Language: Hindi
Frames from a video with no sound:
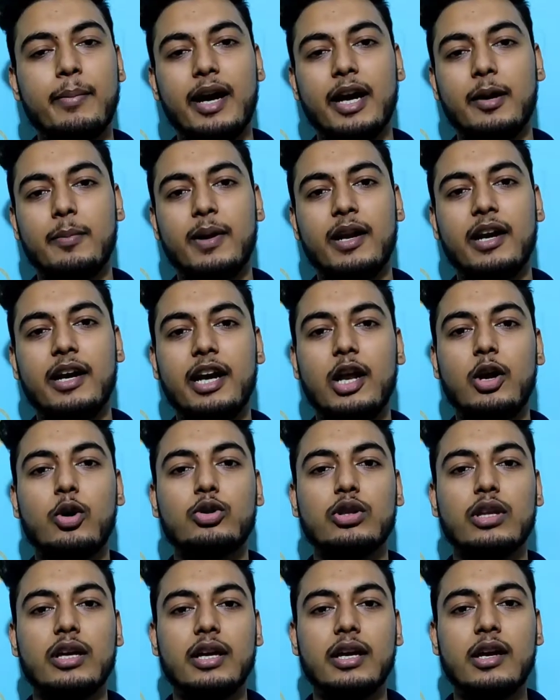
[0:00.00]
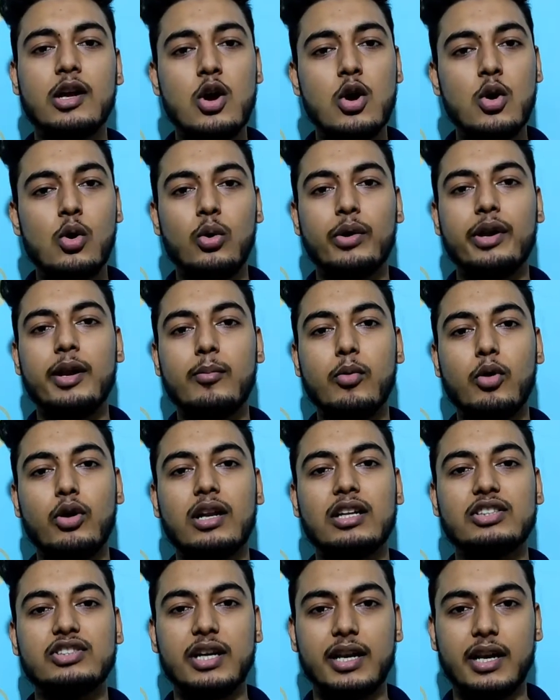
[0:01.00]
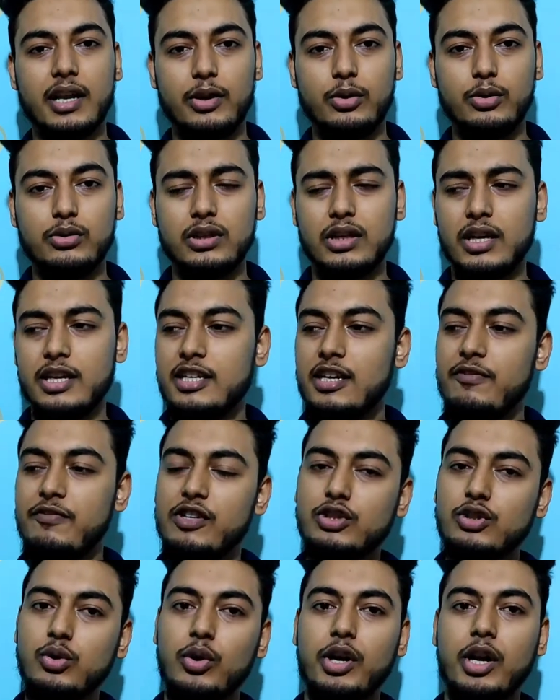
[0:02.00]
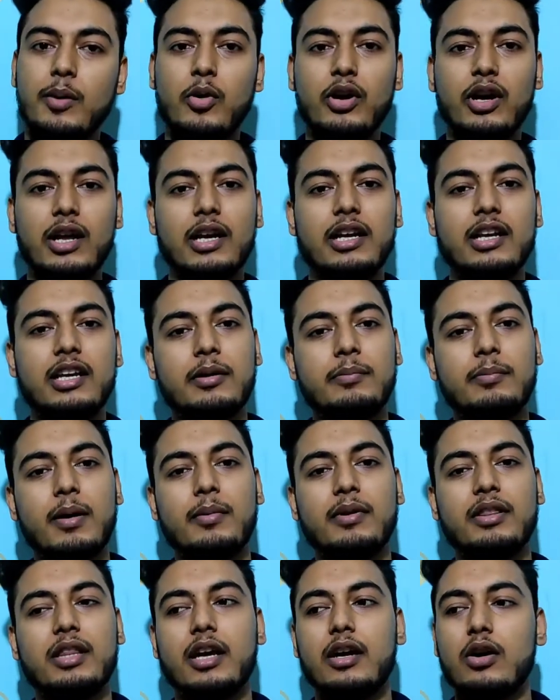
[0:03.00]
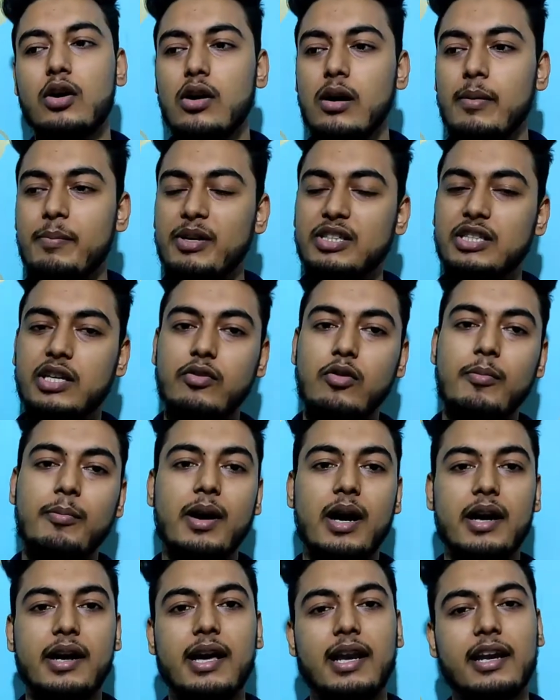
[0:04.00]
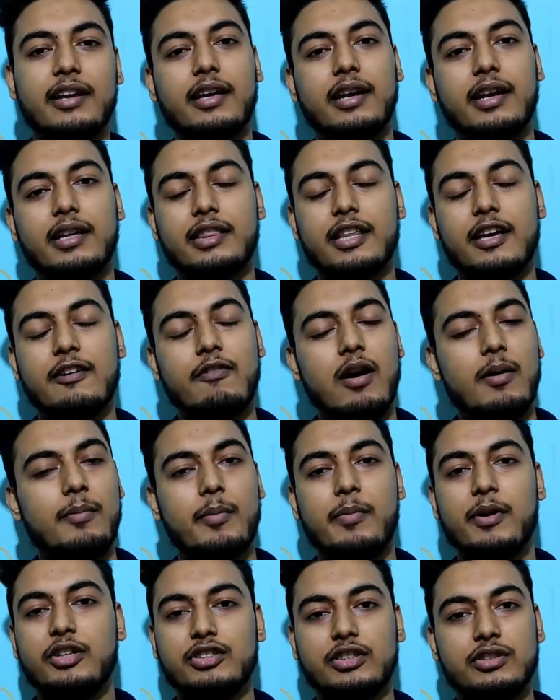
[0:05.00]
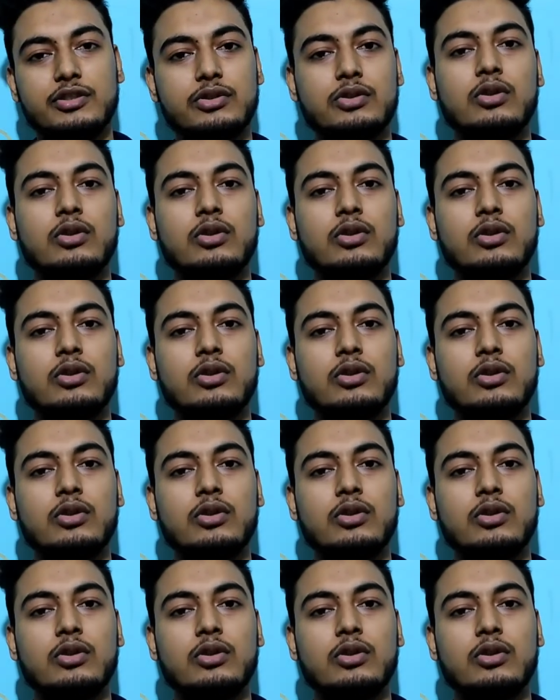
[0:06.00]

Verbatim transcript: बेड पे लेटे होते हैं उन्हें बोतल चढ़ रही होती है या फिर छोटे मोटे क्लिनिक पे भी देखा होगा पीछे वो बेड डाल के रखते हैं वहाँ पे पेशेंट्स